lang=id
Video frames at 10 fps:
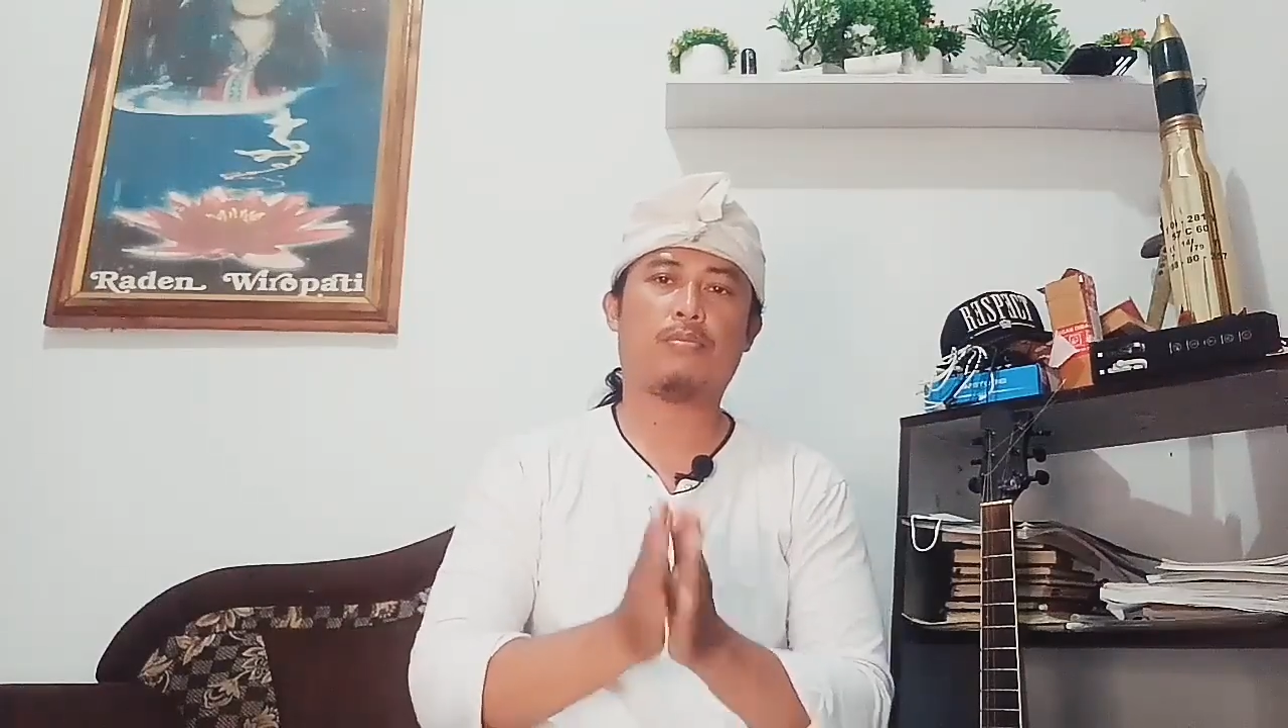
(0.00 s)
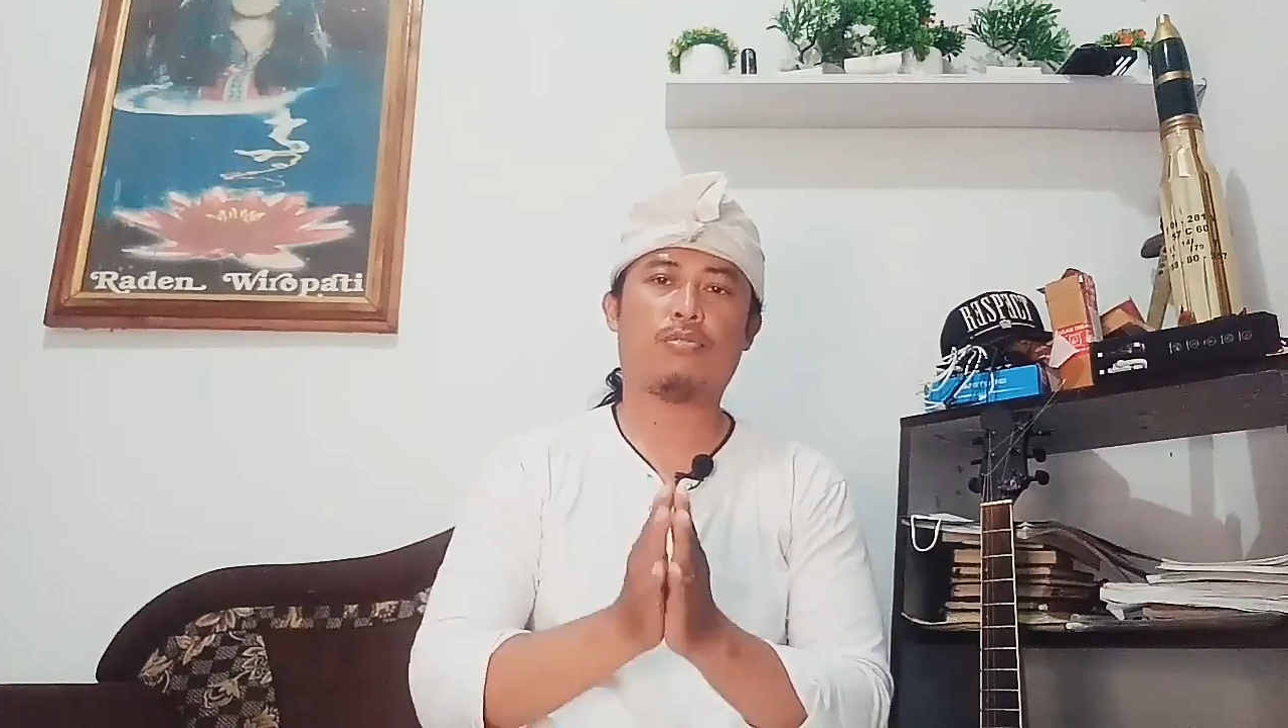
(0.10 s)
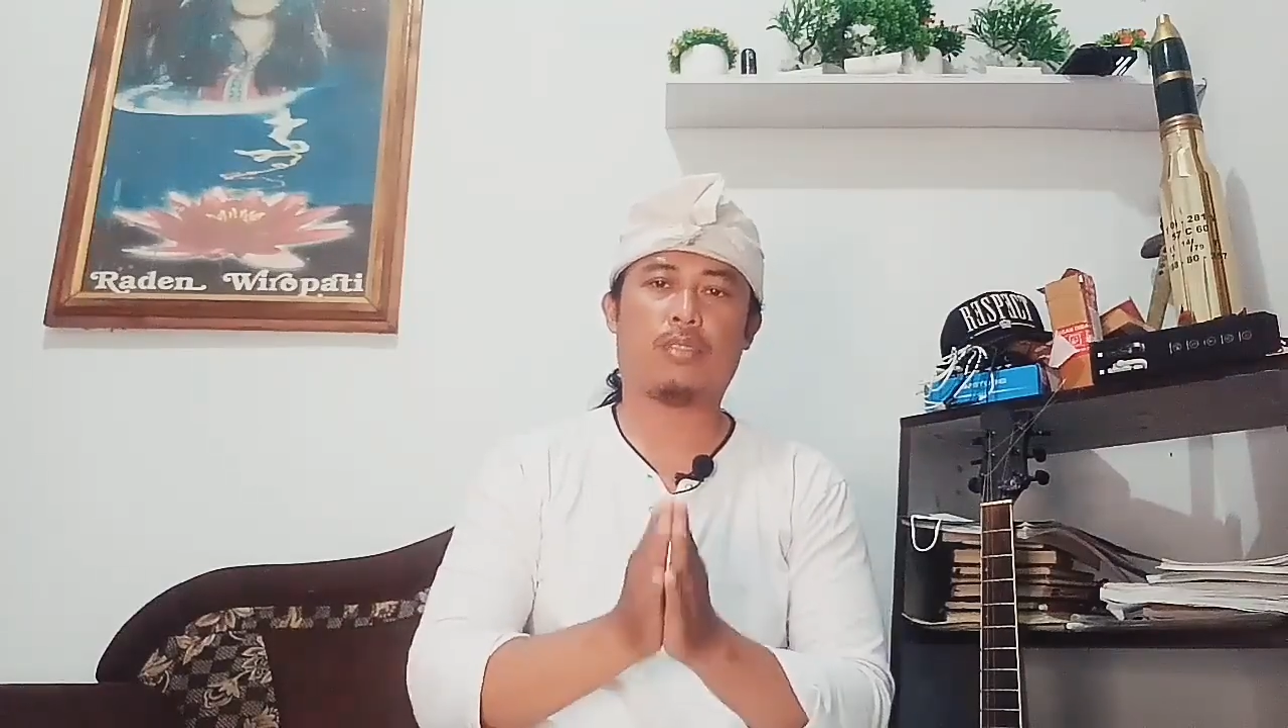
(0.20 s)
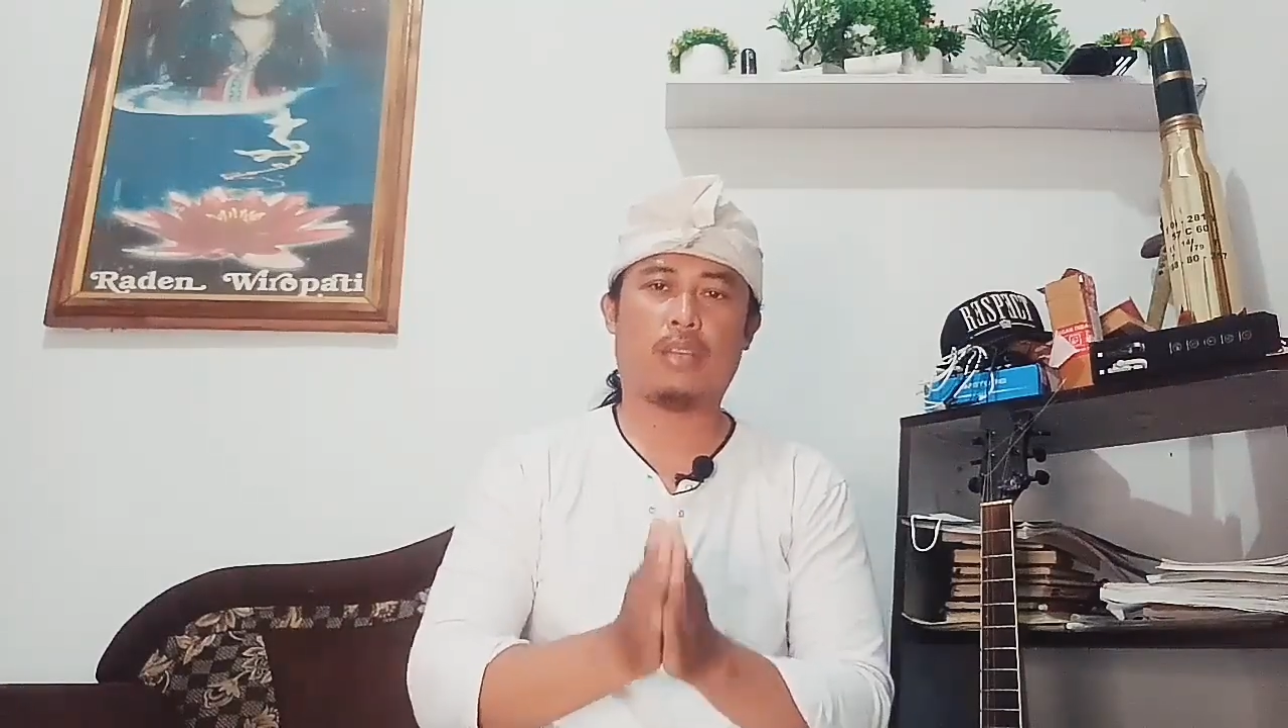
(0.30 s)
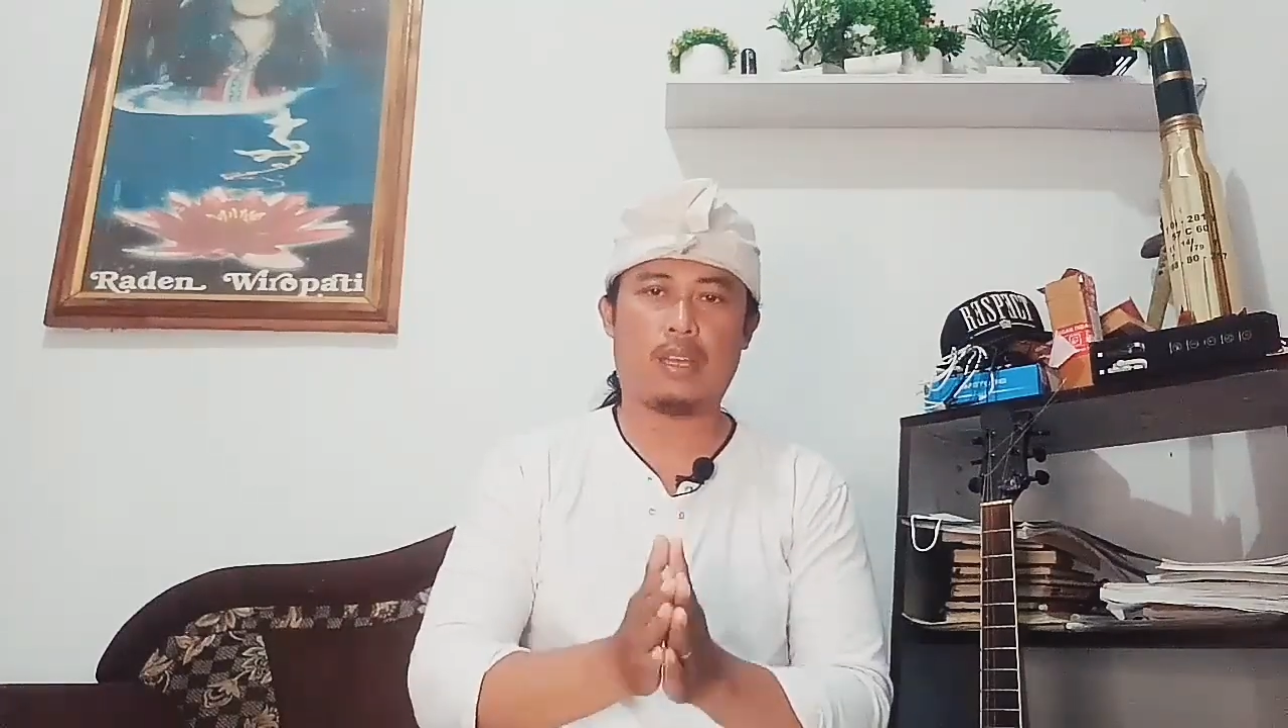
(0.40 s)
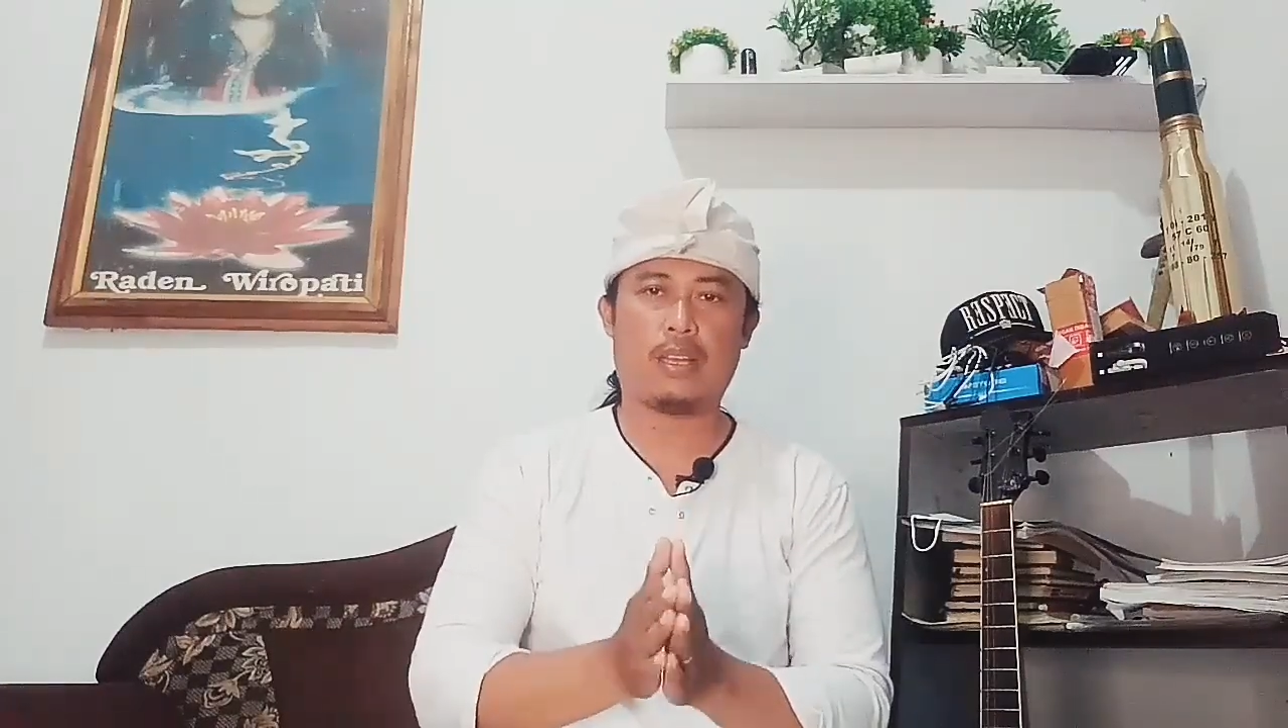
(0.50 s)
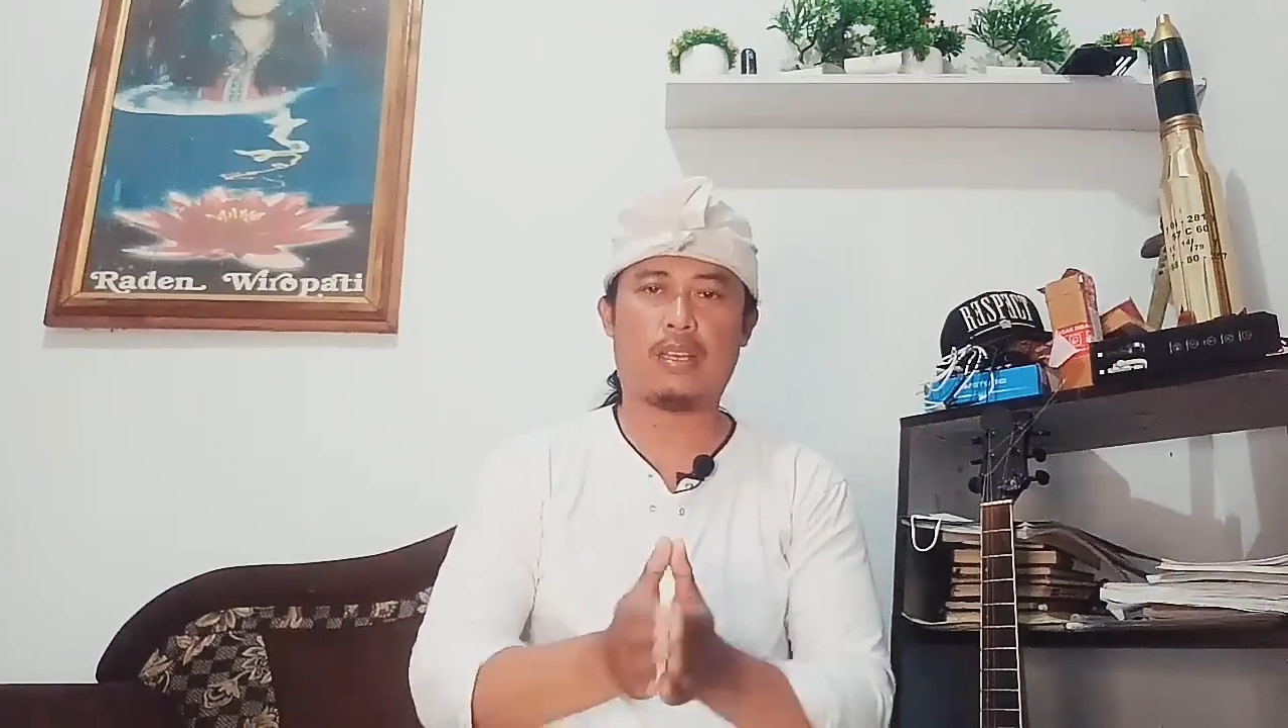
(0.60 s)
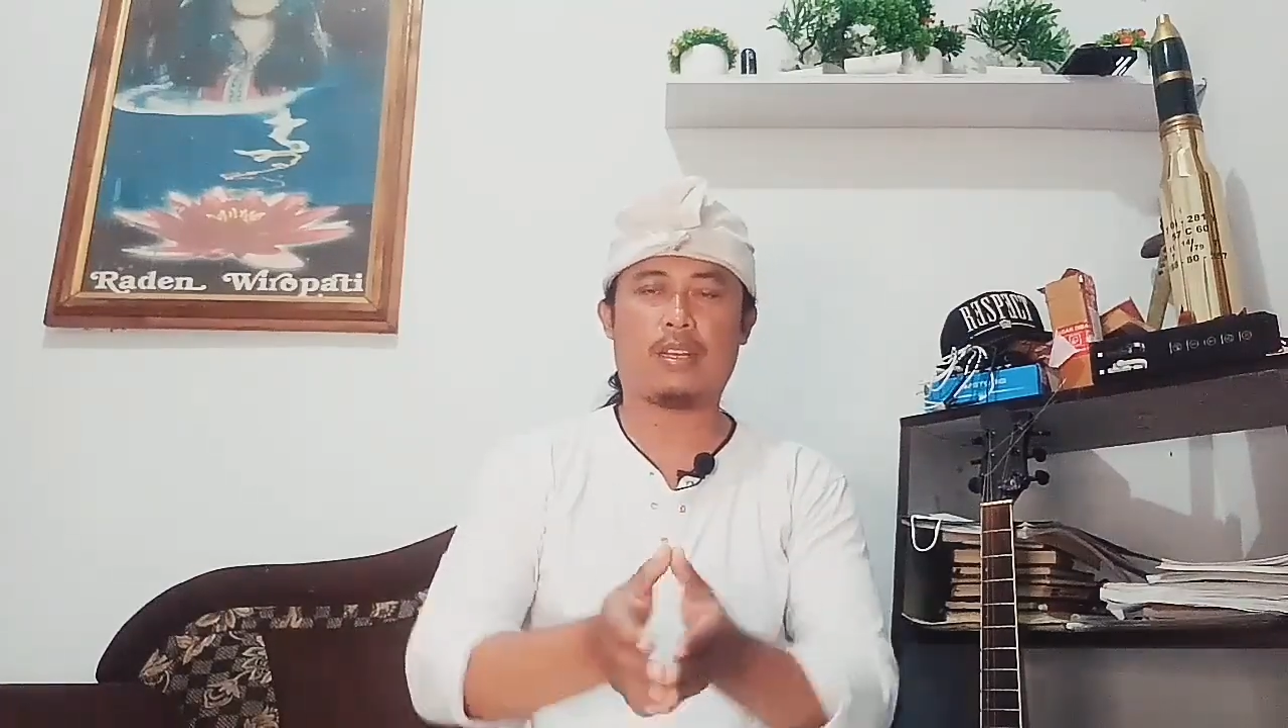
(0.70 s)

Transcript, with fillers: musnah.